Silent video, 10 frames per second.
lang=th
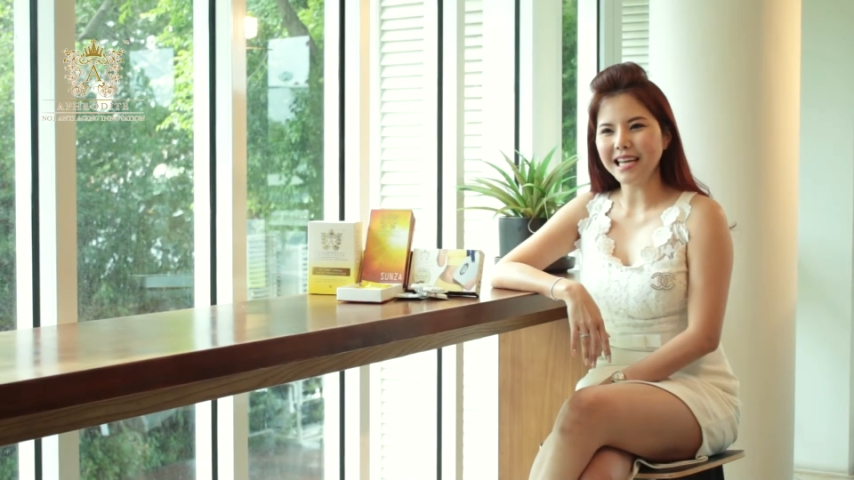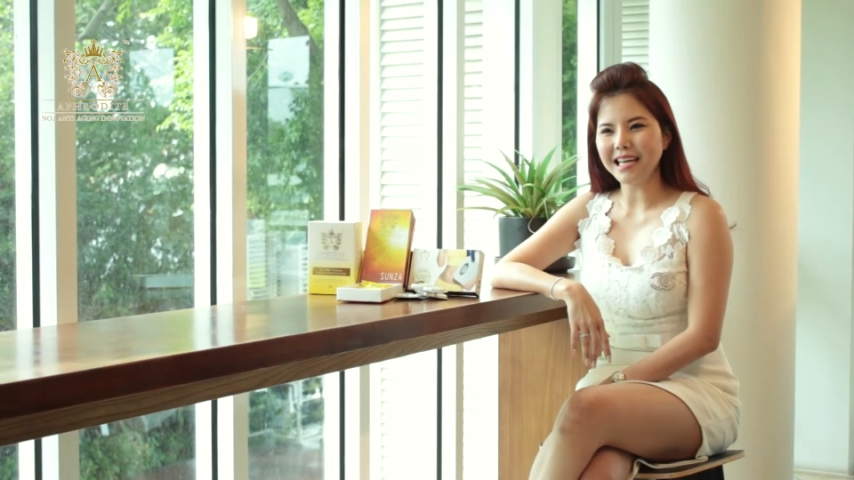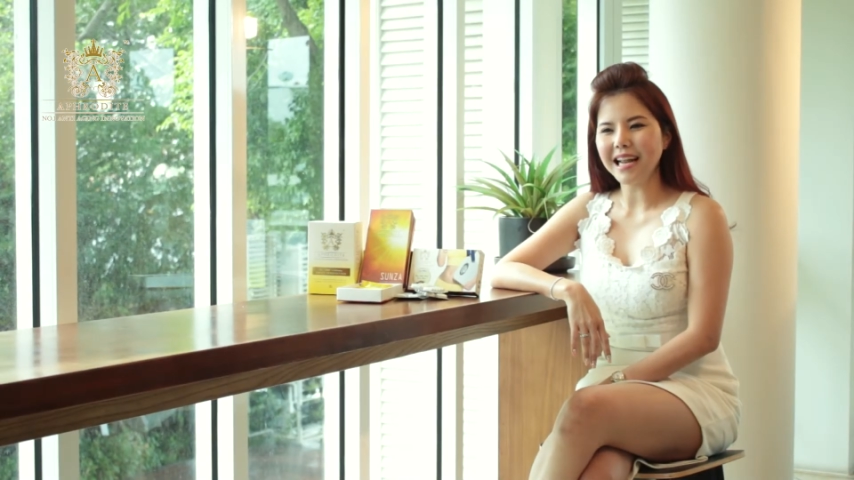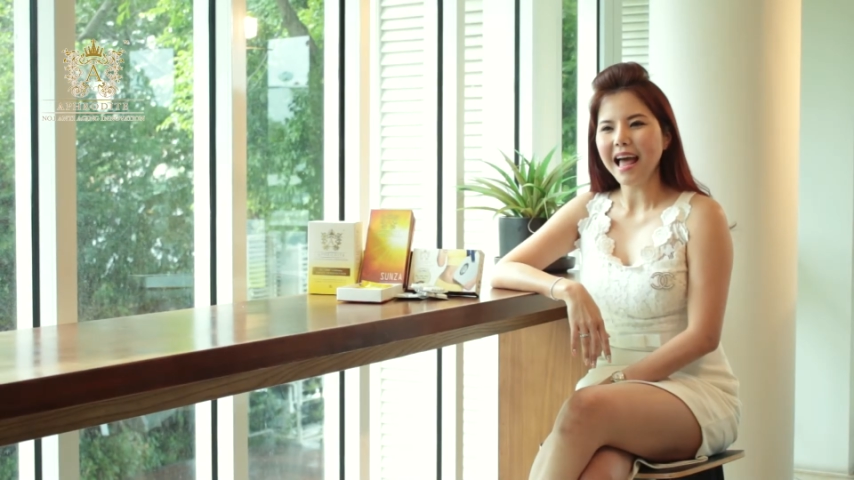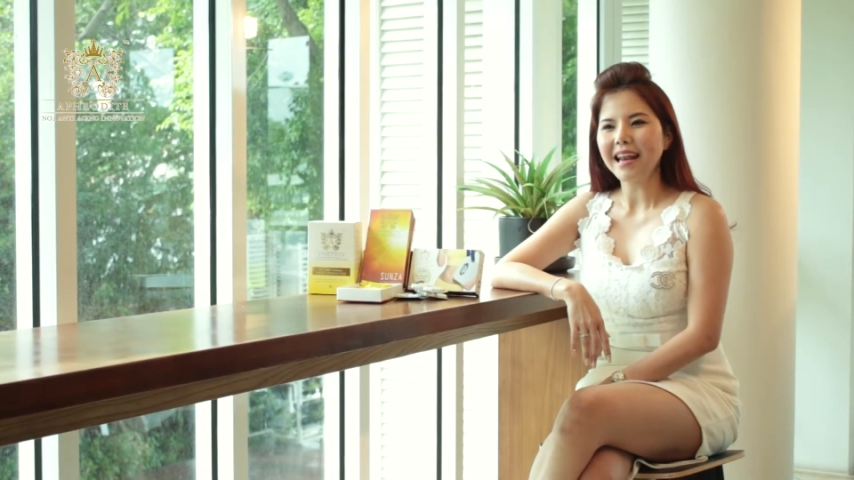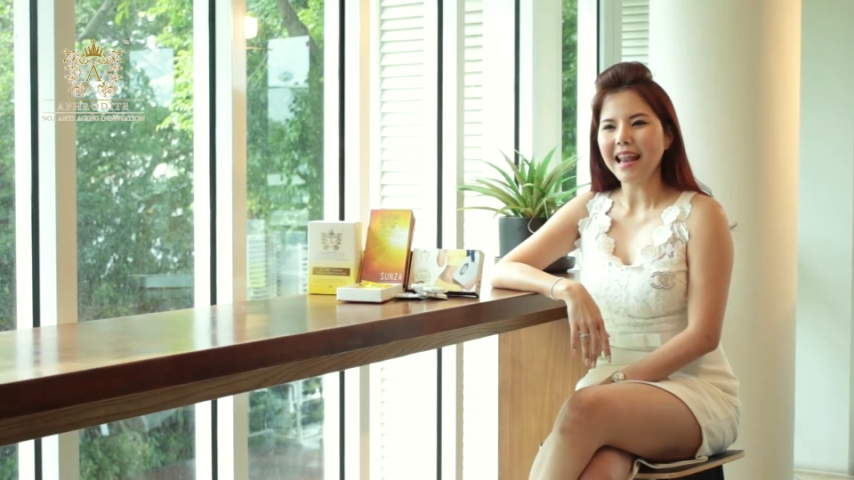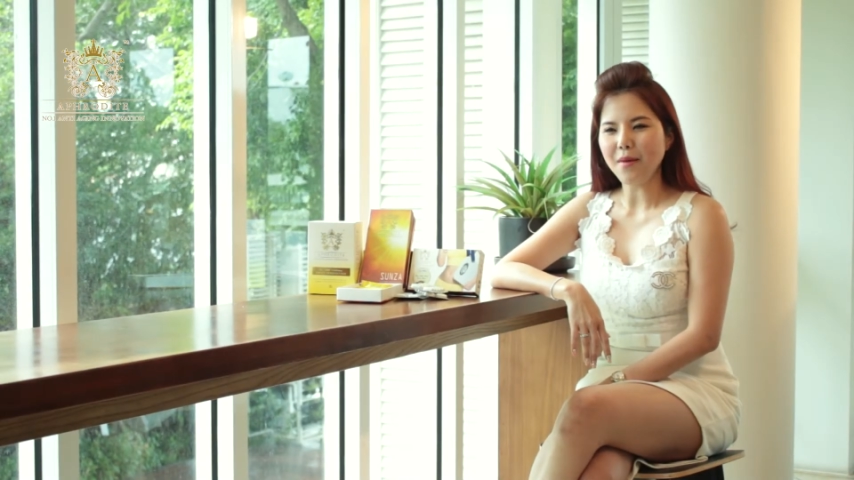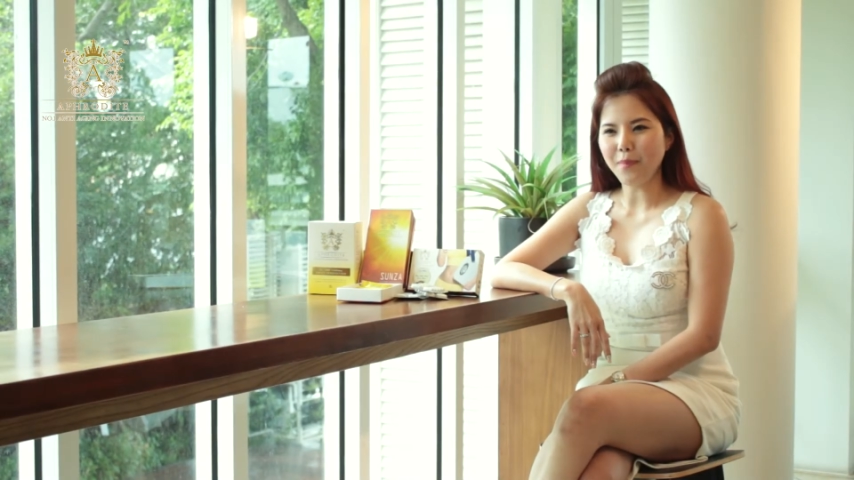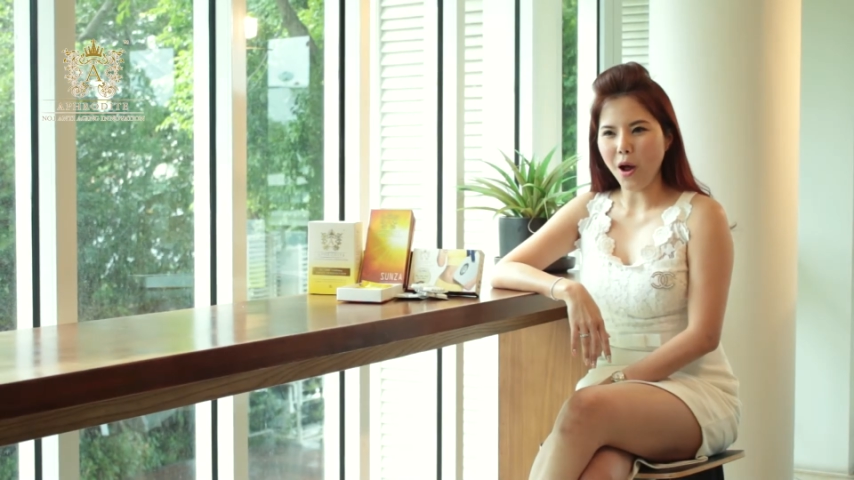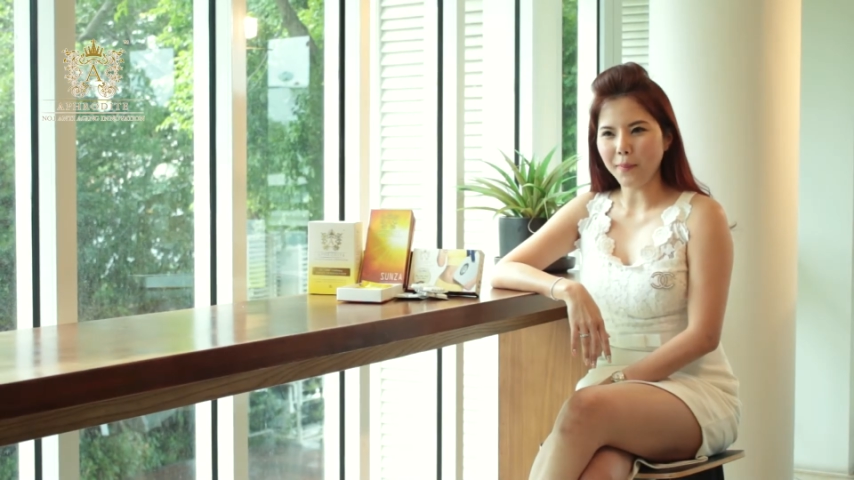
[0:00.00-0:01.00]
นและ
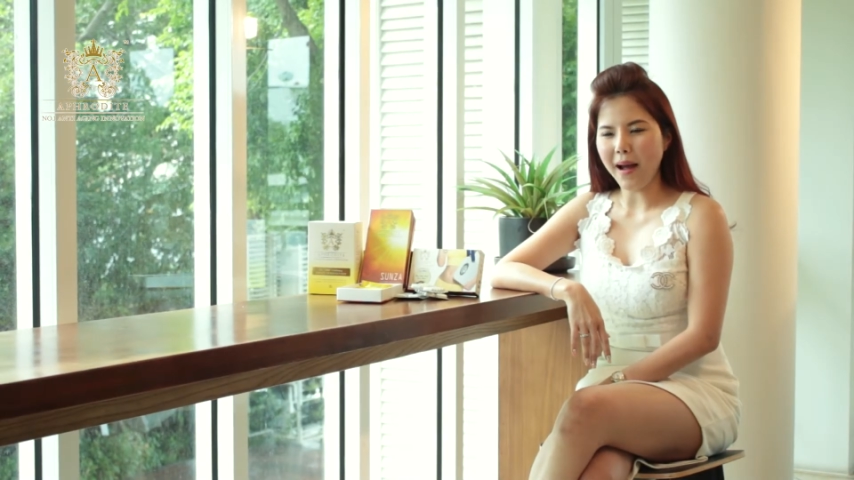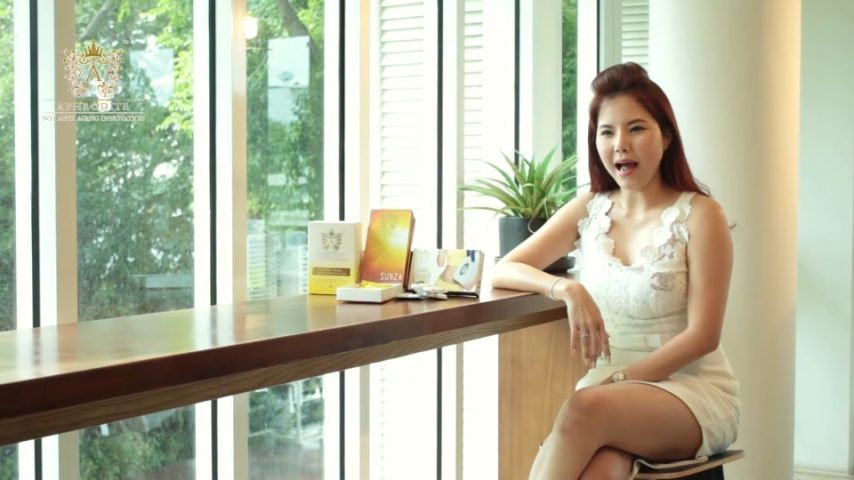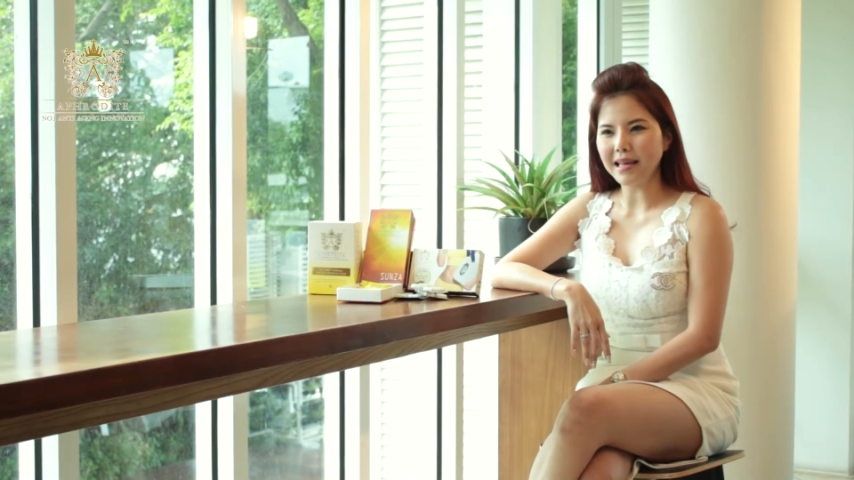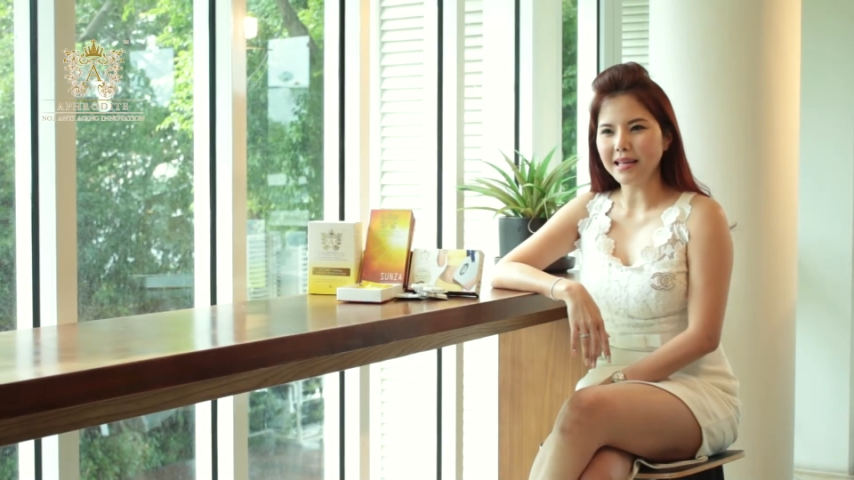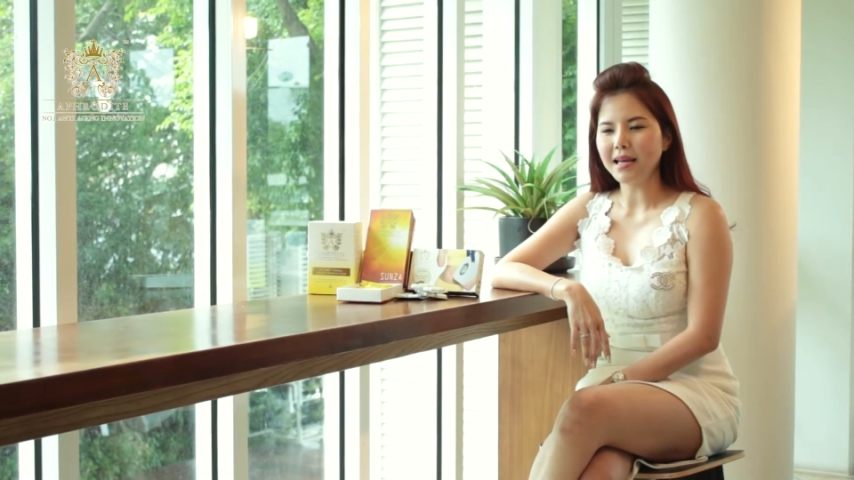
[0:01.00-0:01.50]
ปลอดภัย